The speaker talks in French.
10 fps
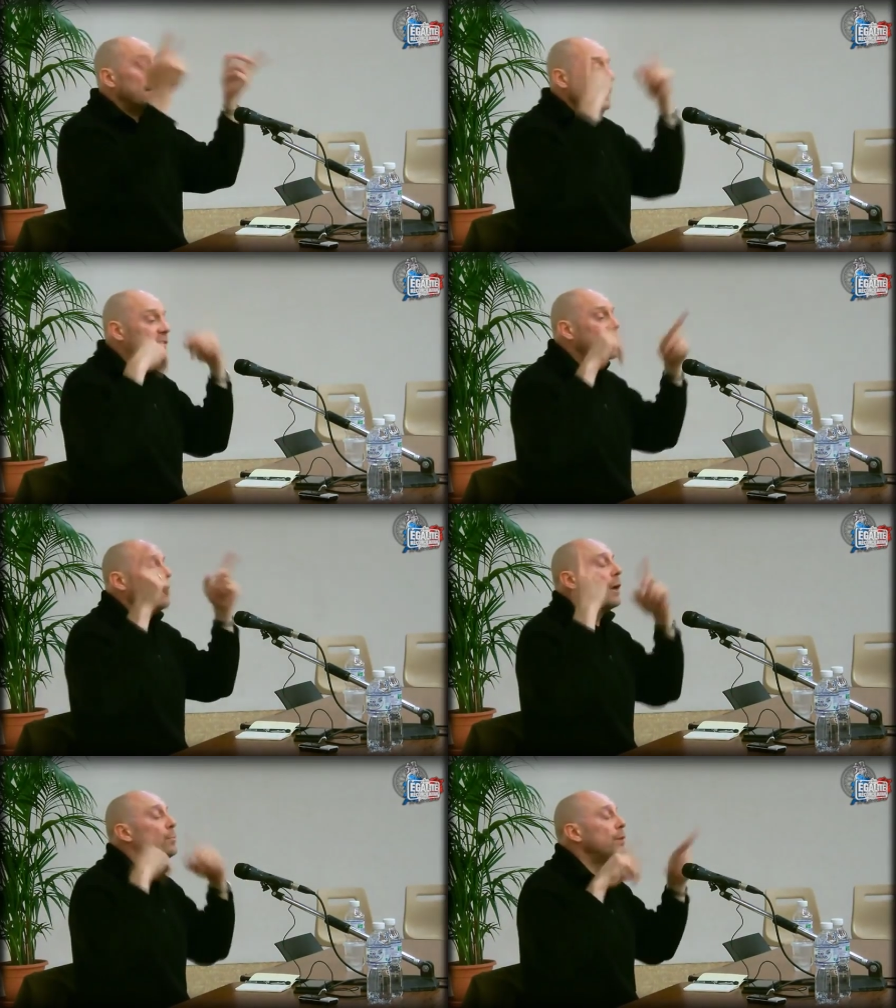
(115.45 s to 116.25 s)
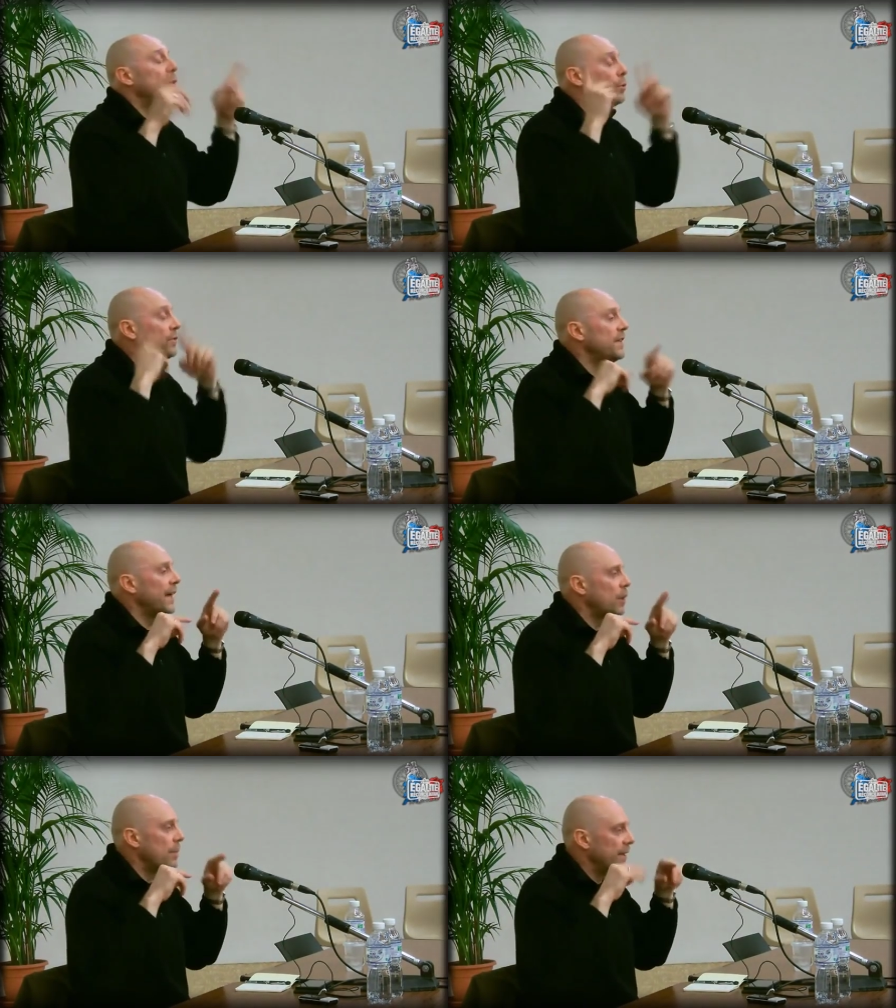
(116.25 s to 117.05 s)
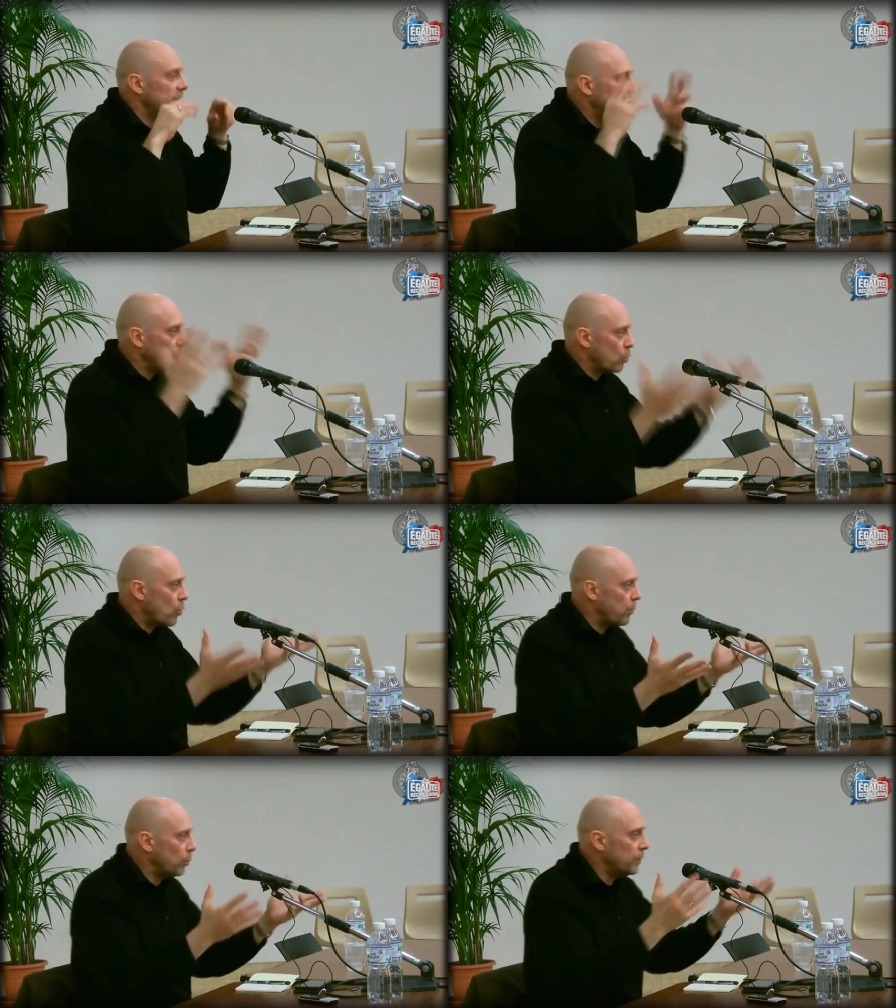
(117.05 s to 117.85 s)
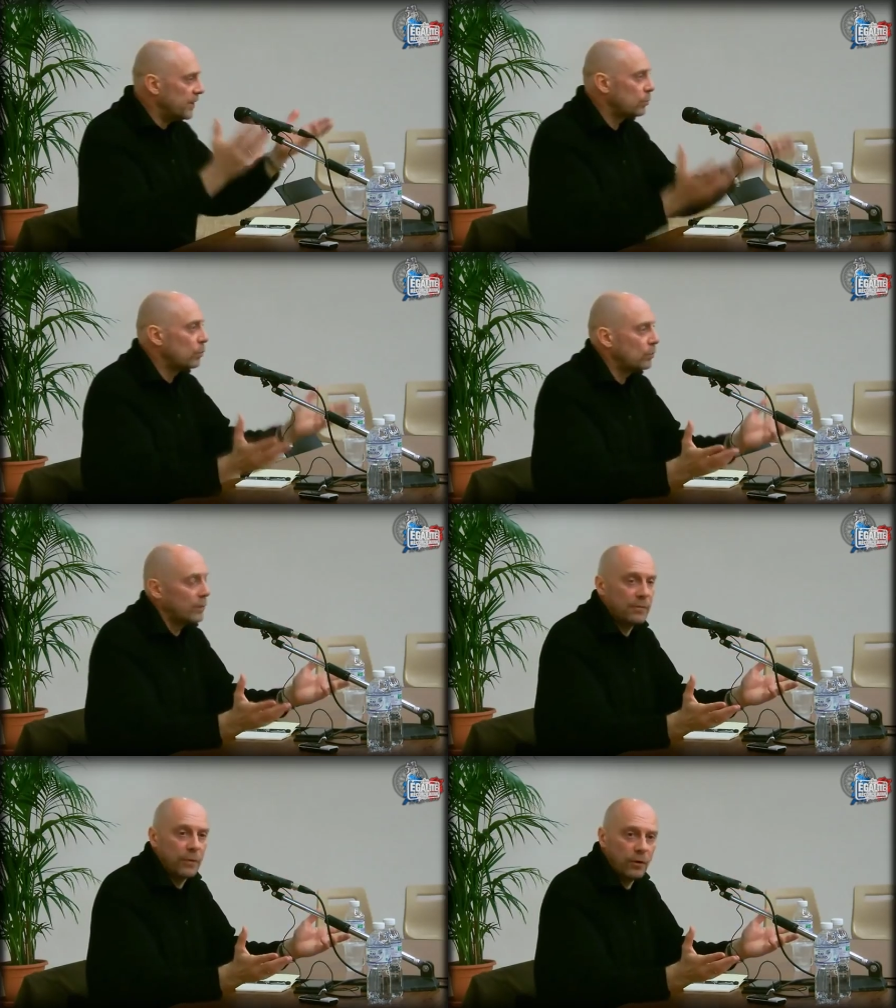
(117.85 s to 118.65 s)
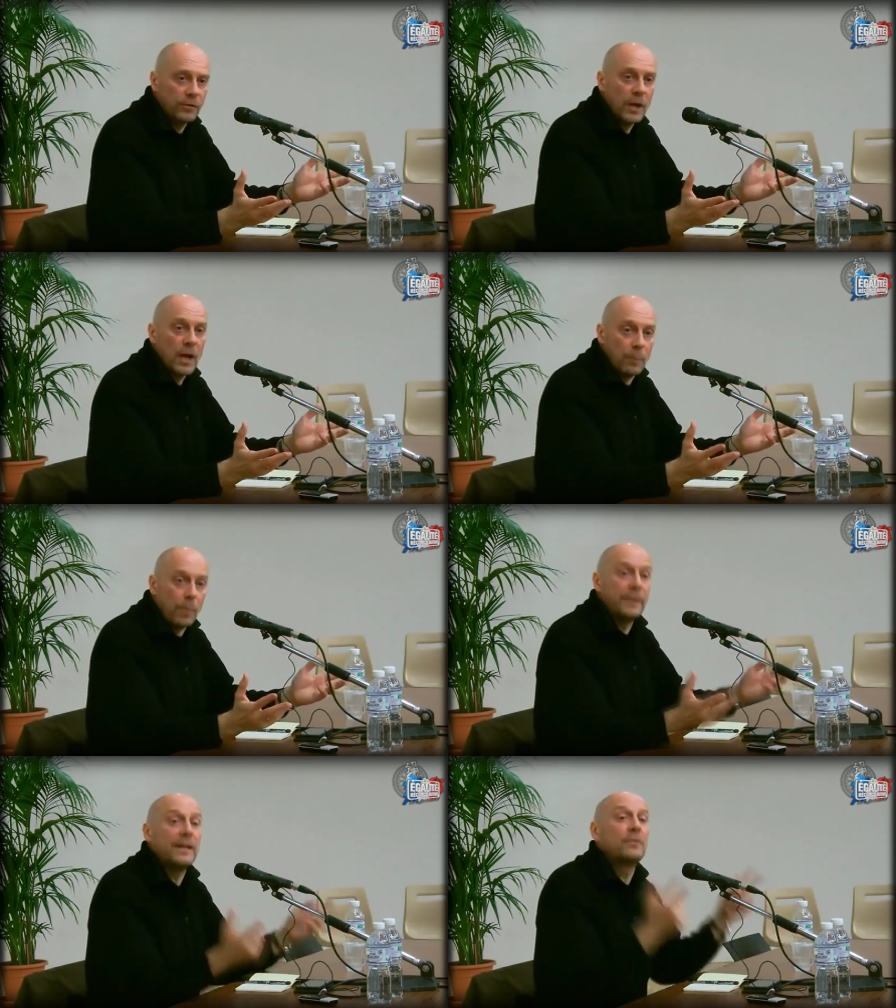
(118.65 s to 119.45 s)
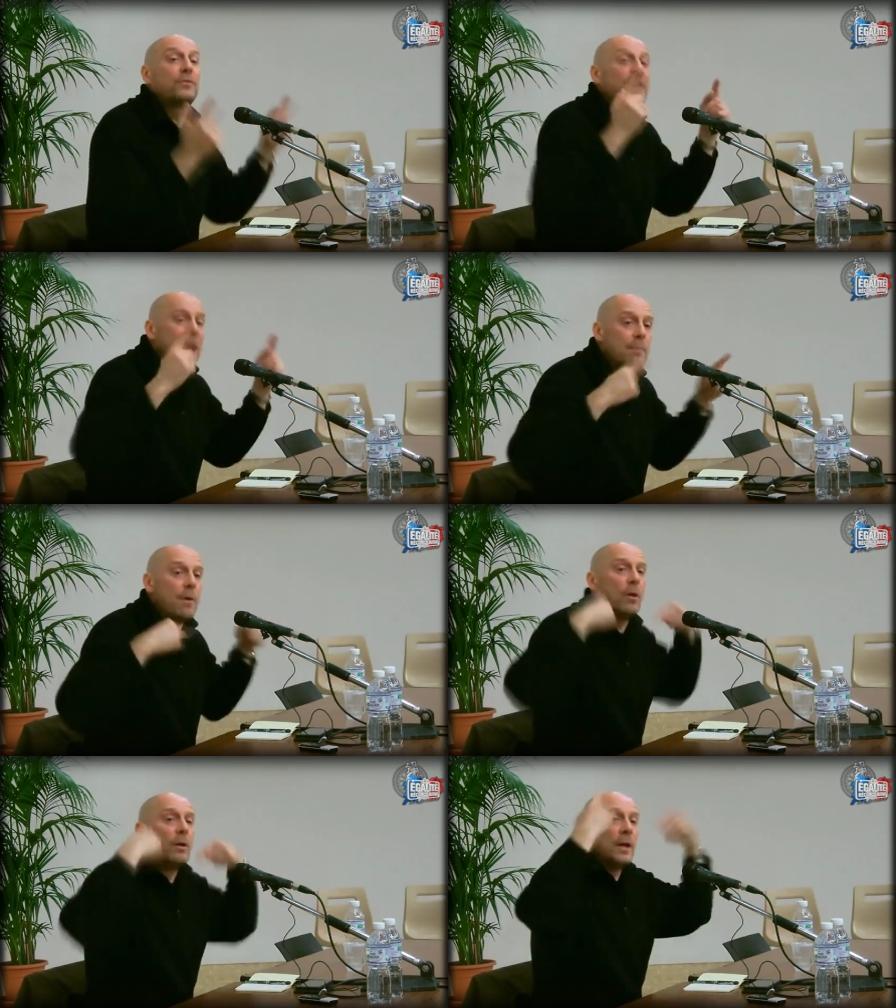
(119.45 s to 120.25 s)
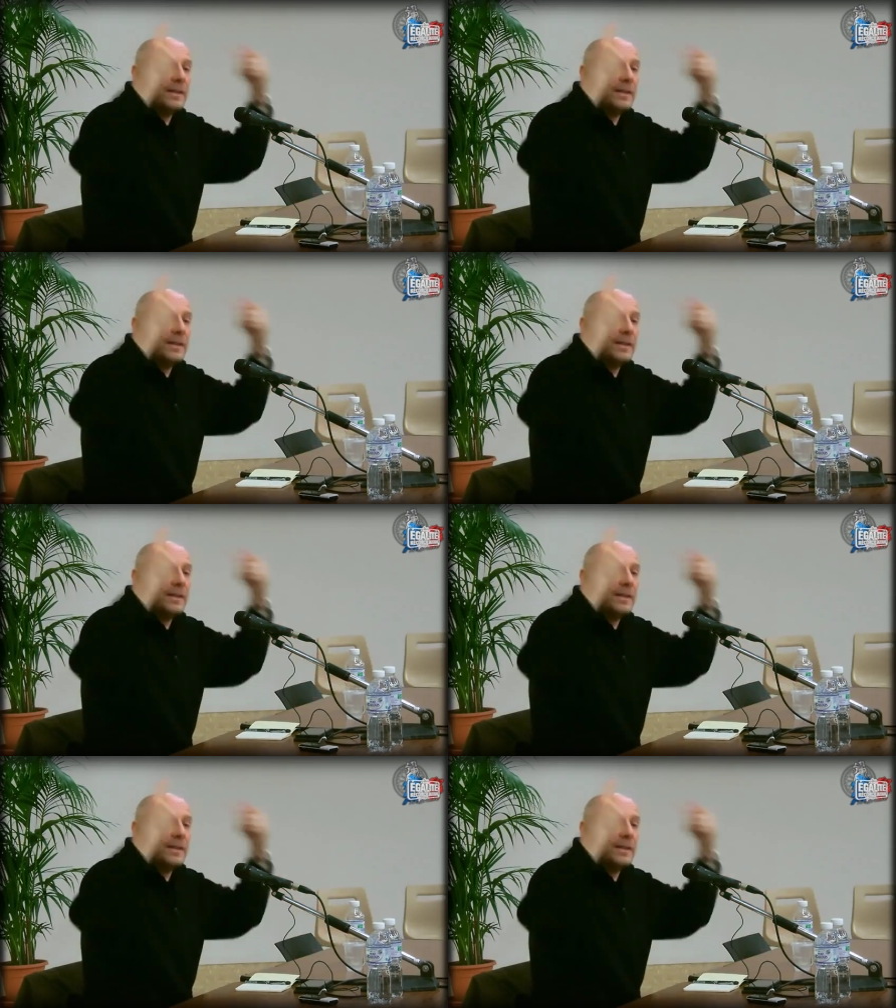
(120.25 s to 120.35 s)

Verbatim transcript: Et ce qui aurait pu être considéré comme un espèce de complot de destruction de la France peut peut-être finalement,